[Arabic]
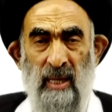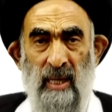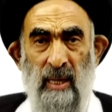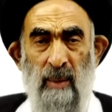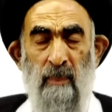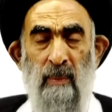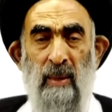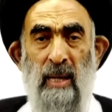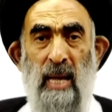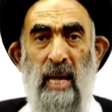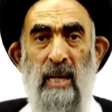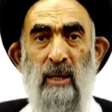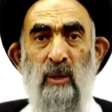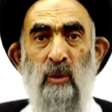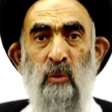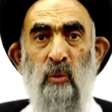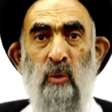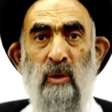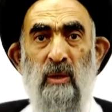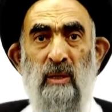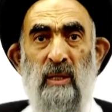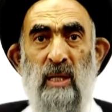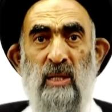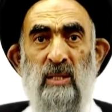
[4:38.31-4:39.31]
قبل ان
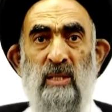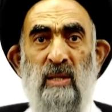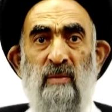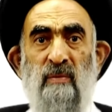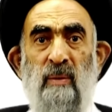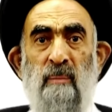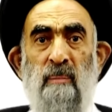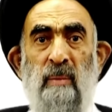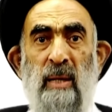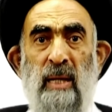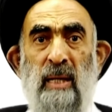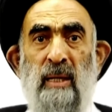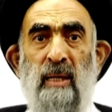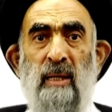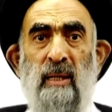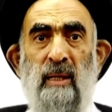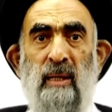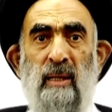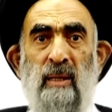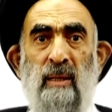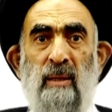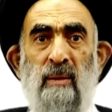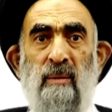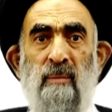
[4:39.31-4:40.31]
ينتصف
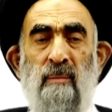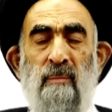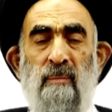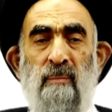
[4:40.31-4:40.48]
منك